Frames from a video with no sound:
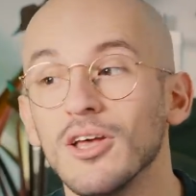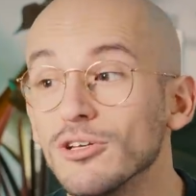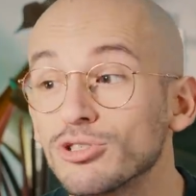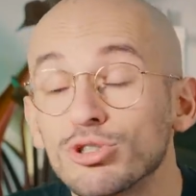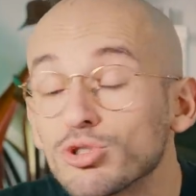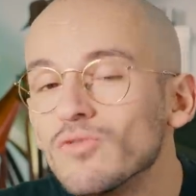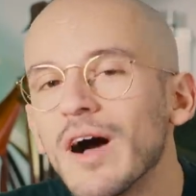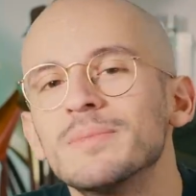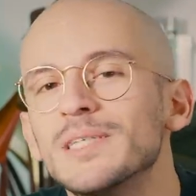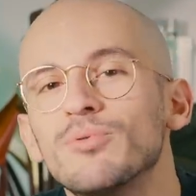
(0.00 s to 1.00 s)
Ce que je trouve
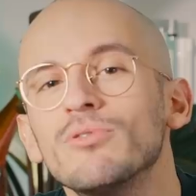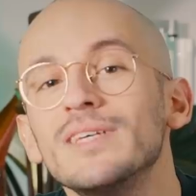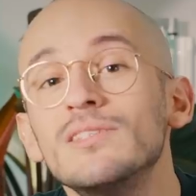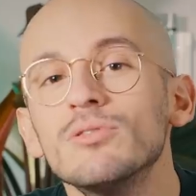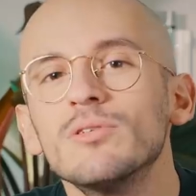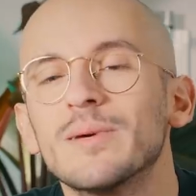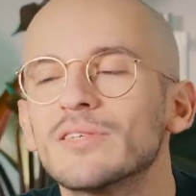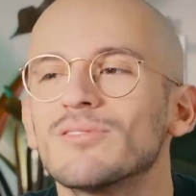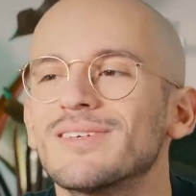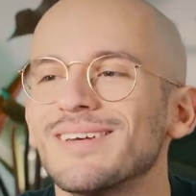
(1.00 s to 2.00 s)
un petit peu idiot
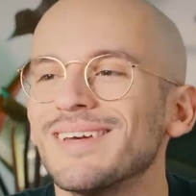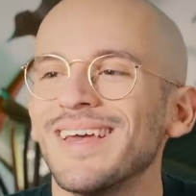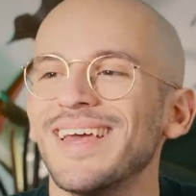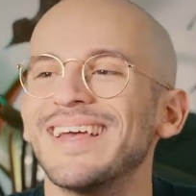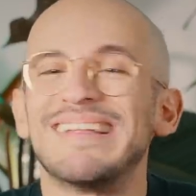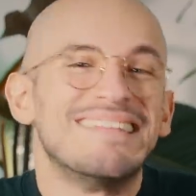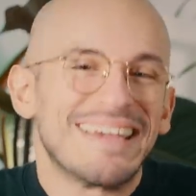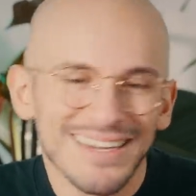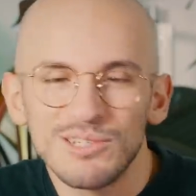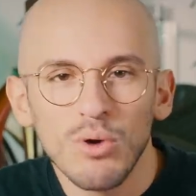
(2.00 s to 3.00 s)
parce que c'est
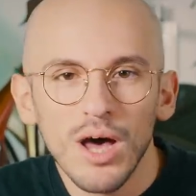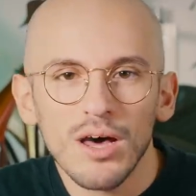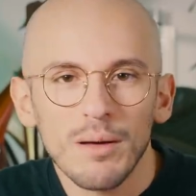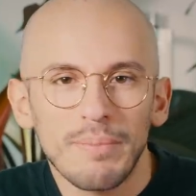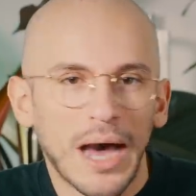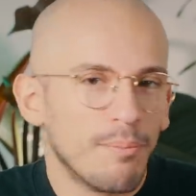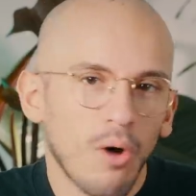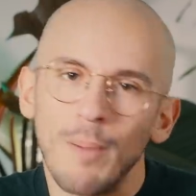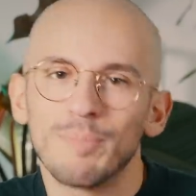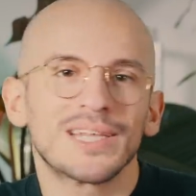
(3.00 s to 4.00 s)
dérisoire par
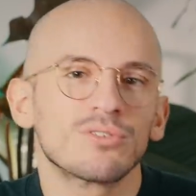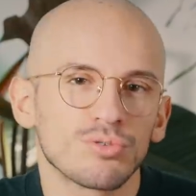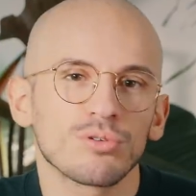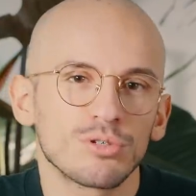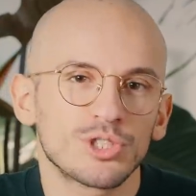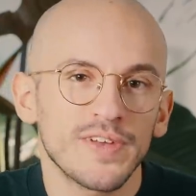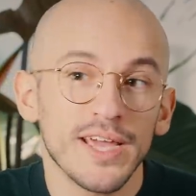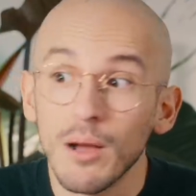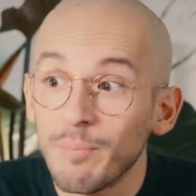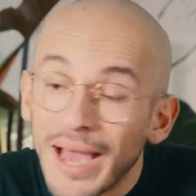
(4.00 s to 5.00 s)
rapport à plein d'autres trucs que je
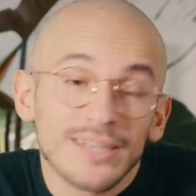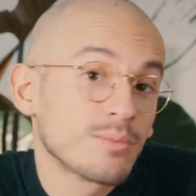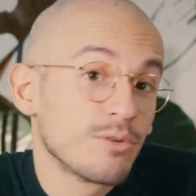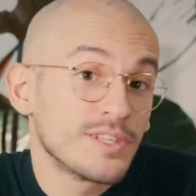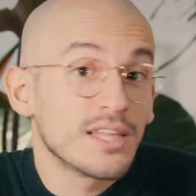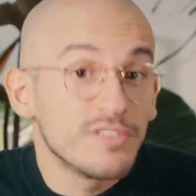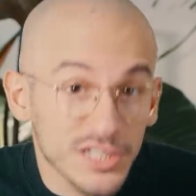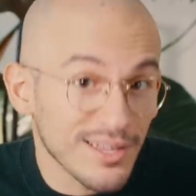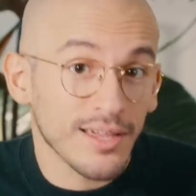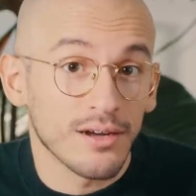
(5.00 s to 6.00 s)
fais, comme par exemple le fait d'être
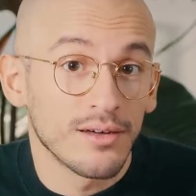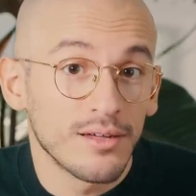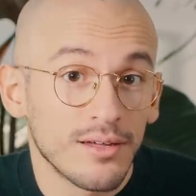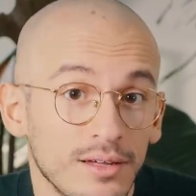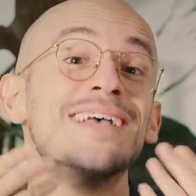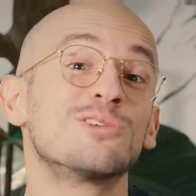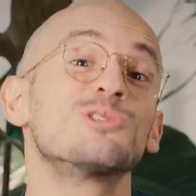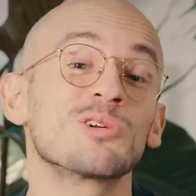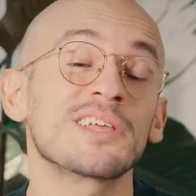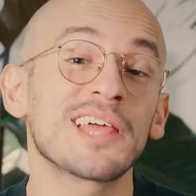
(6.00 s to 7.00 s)
végétarien. Est-ce que
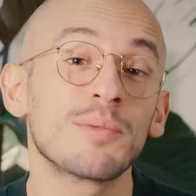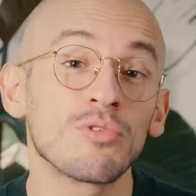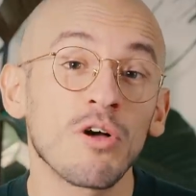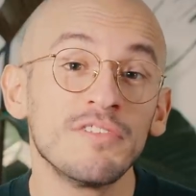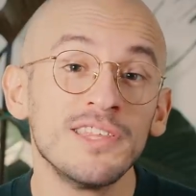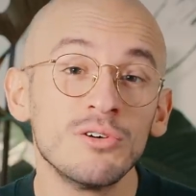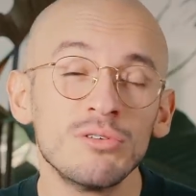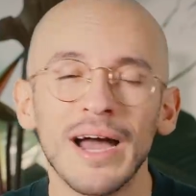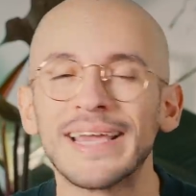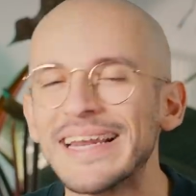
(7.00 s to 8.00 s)
je suis en train de répondre en
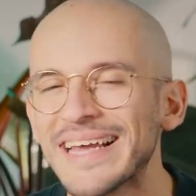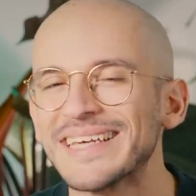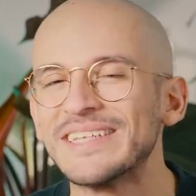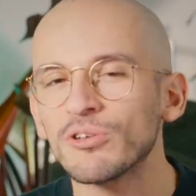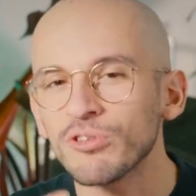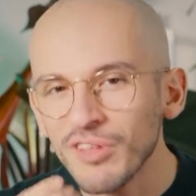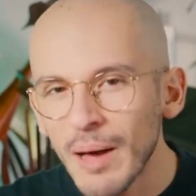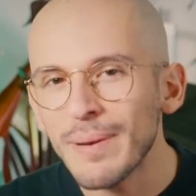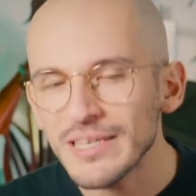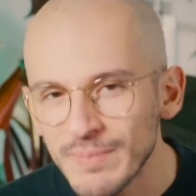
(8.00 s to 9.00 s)
vidéo à quelqu'un qui
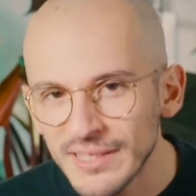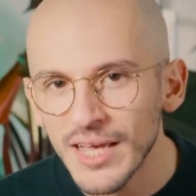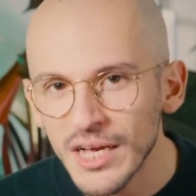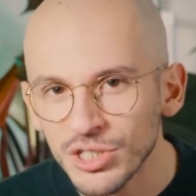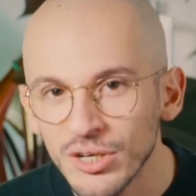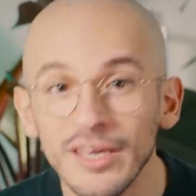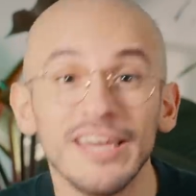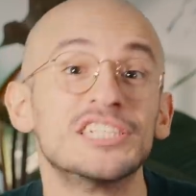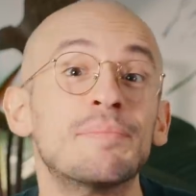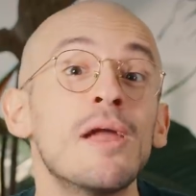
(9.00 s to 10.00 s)
n'entendra pas ce message
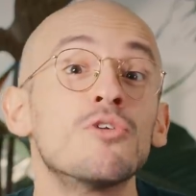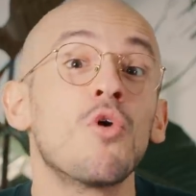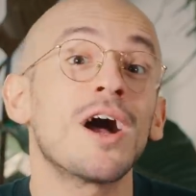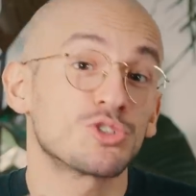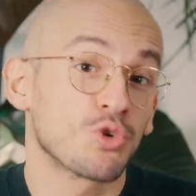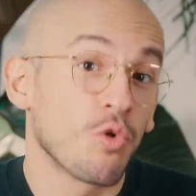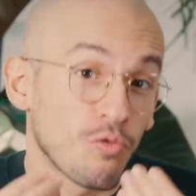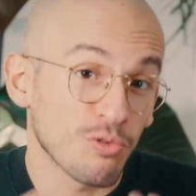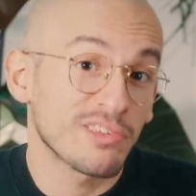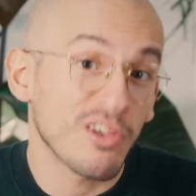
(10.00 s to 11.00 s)
et que j'ai pas eu le courage de
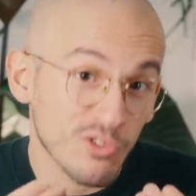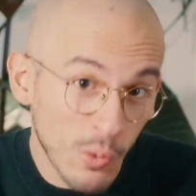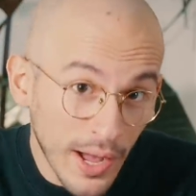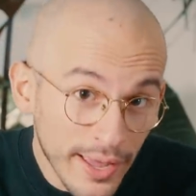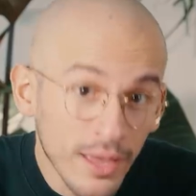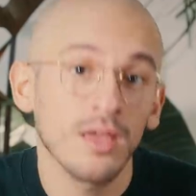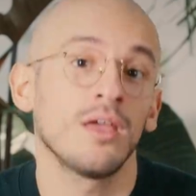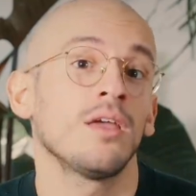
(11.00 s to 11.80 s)
confronter en soirée